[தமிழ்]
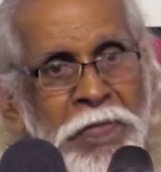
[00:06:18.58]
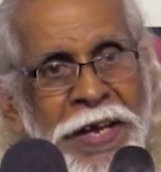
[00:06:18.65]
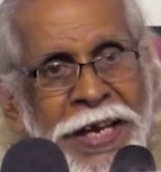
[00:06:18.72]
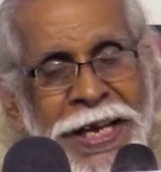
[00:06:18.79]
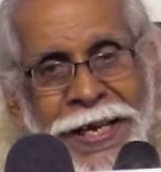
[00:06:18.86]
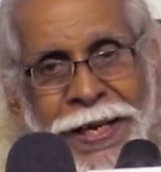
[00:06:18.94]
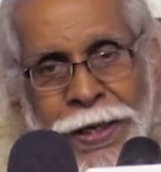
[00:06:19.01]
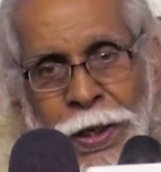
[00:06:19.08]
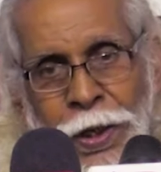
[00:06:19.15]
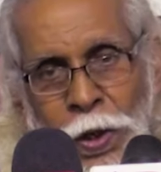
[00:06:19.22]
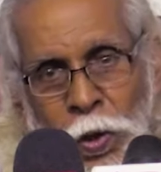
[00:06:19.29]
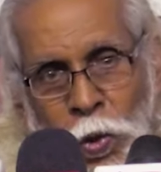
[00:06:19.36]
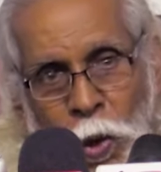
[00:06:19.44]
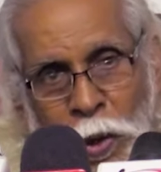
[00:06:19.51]
வரை
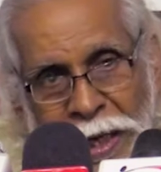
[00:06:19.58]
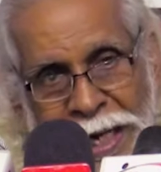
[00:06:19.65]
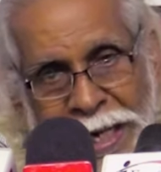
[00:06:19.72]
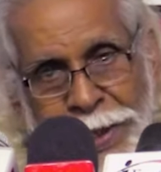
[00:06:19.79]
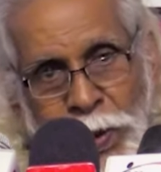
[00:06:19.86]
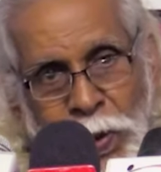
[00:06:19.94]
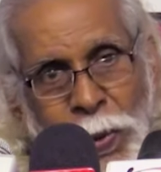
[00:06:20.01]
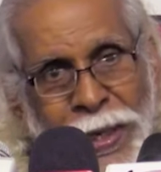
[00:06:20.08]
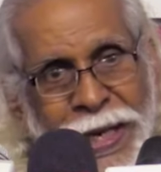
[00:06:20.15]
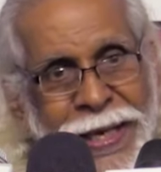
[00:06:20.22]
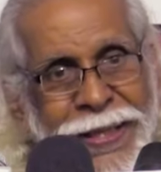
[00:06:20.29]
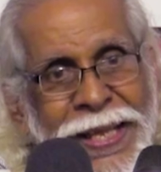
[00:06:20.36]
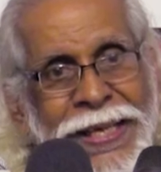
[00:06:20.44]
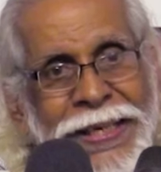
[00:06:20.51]
கொக்கரித்து
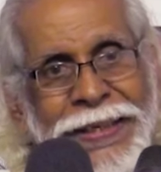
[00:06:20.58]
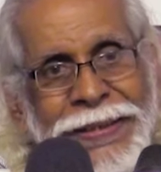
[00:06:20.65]
கொண்டிருந்த